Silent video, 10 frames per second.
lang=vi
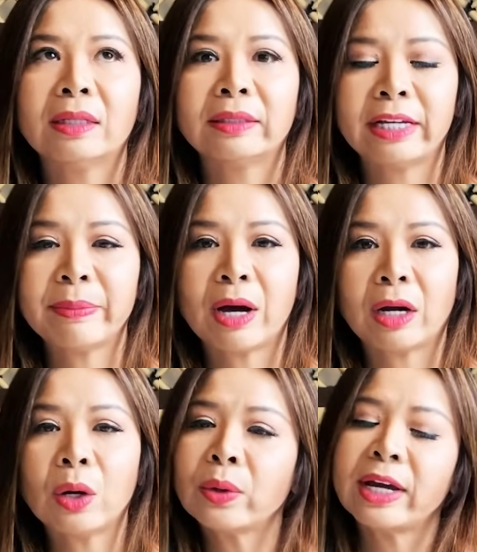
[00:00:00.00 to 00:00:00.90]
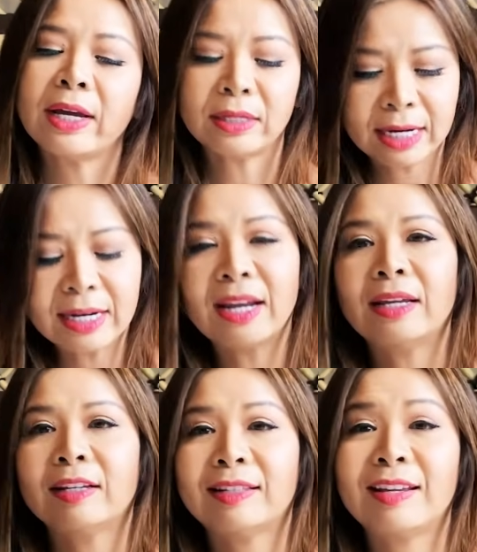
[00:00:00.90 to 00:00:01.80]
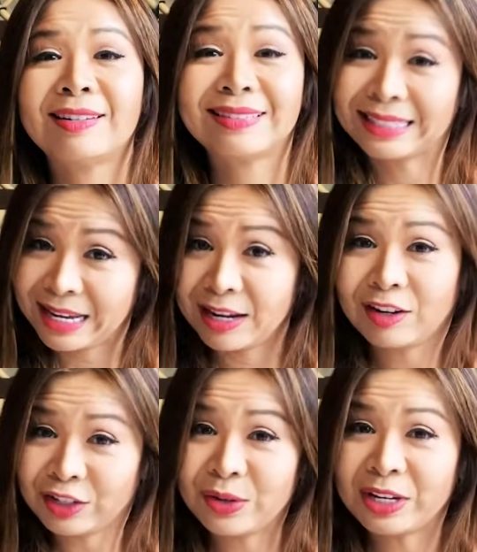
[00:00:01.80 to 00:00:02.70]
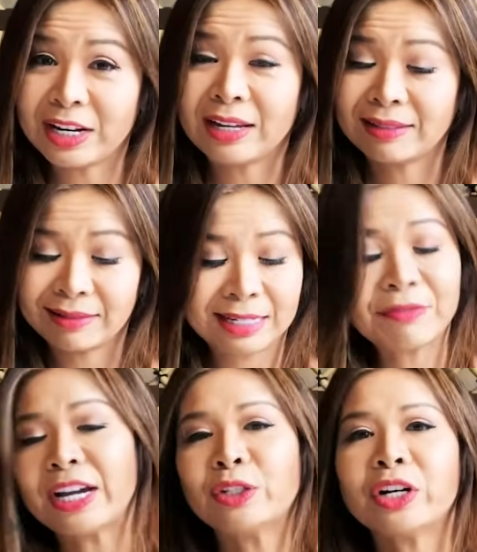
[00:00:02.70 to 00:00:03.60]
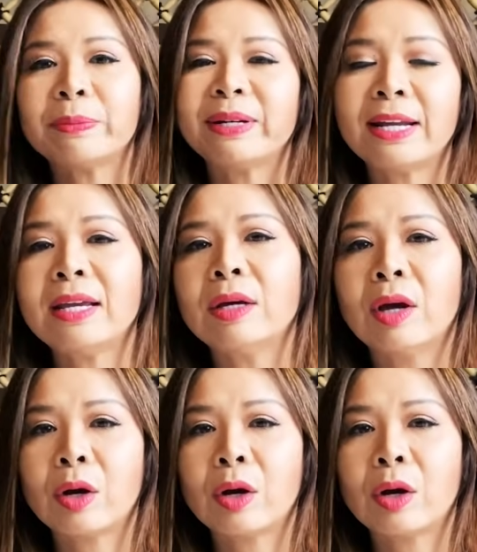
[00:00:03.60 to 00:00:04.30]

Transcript: khi mà họ ok đi đi thì thiệt nhiều khi là như vậy thôi rồi mình đi.